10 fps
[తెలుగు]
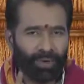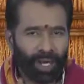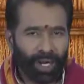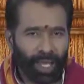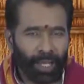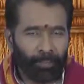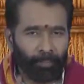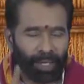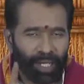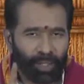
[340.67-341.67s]
ఇవాళ
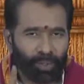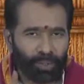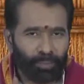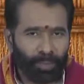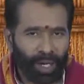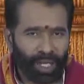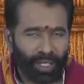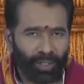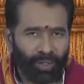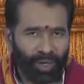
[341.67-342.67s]
మన
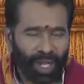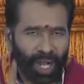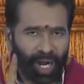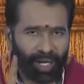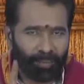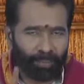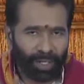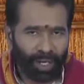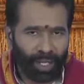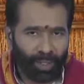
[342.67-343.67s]
కుటుంబాలలో
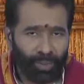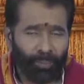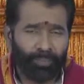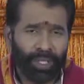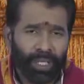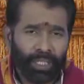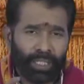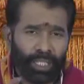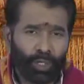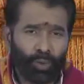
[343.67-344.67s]
ఆడపిల్లలు
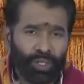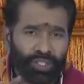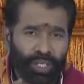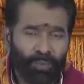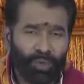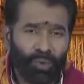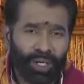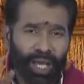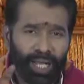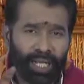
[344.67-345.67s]
ఈ కొంచెము
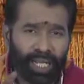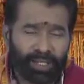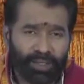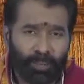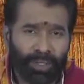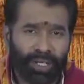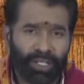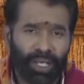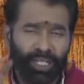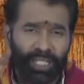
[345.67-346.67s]
కూడా
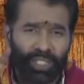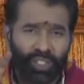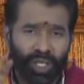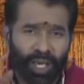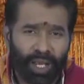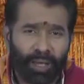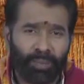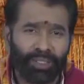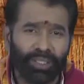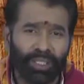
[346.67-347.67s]
కష్టపడటానికి
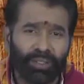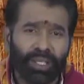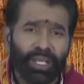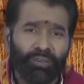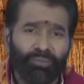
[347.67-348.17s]
చాలామంది